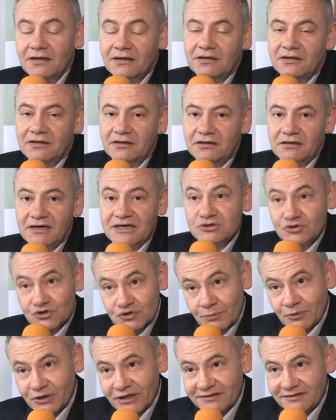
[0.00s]

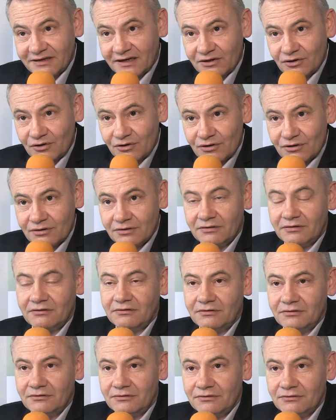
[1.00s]
l'agencement d'intérieur.
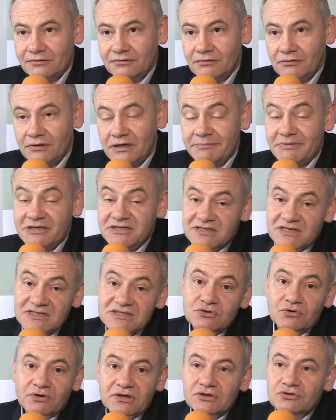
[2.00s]
les métiers
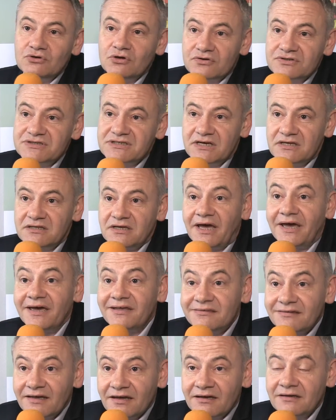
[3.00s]
historiques de l'enseigne
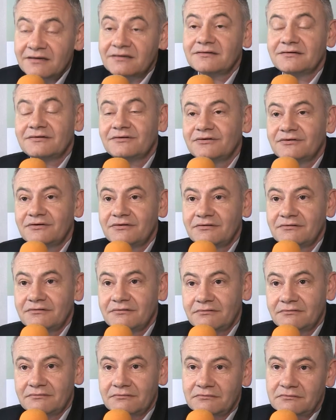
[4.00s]
étaient
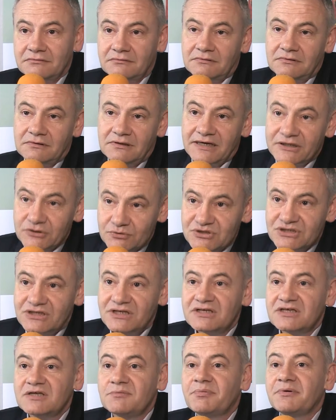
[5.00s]
la
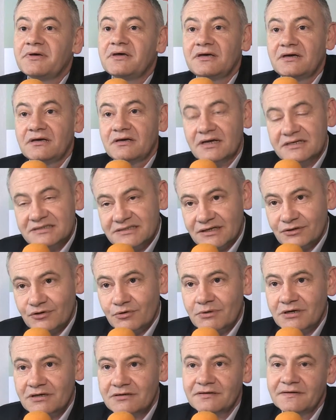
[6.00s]
cuisine équipée, la salle
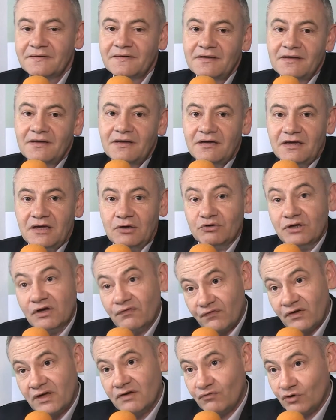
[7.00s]
de bain, et on
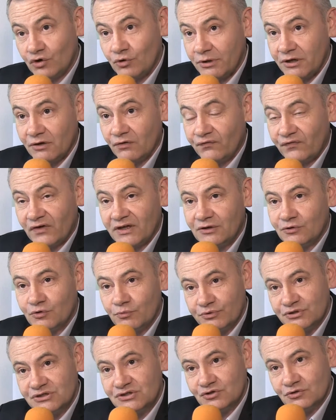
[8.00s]
a fait évoluer en fait
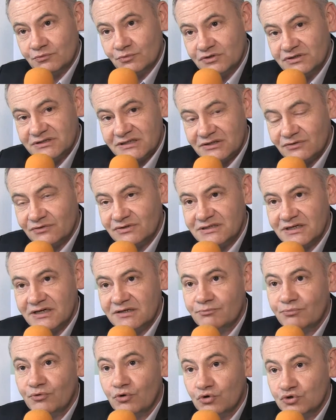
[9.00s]
le positionnement de cette
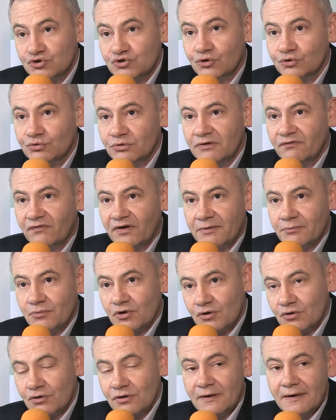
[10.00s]
enseigne pour aujourd'hui
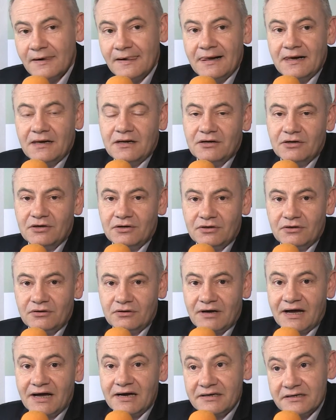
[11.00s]
vraiment
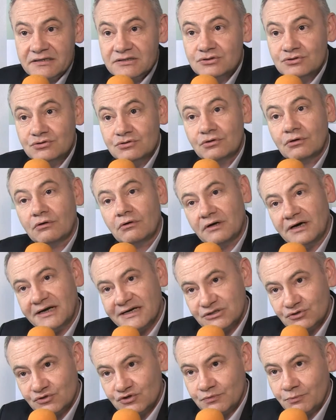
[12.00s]
euh, aller sur
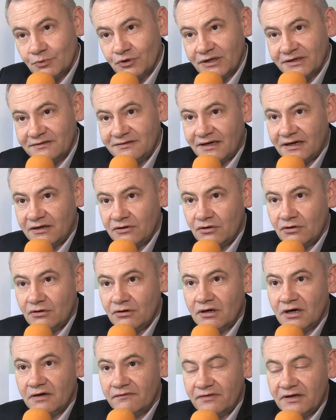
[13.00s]
l'agencement
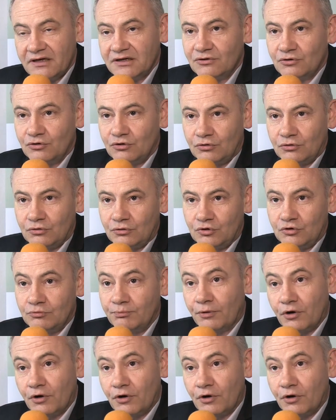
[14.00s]
d'intérieur avec euh, une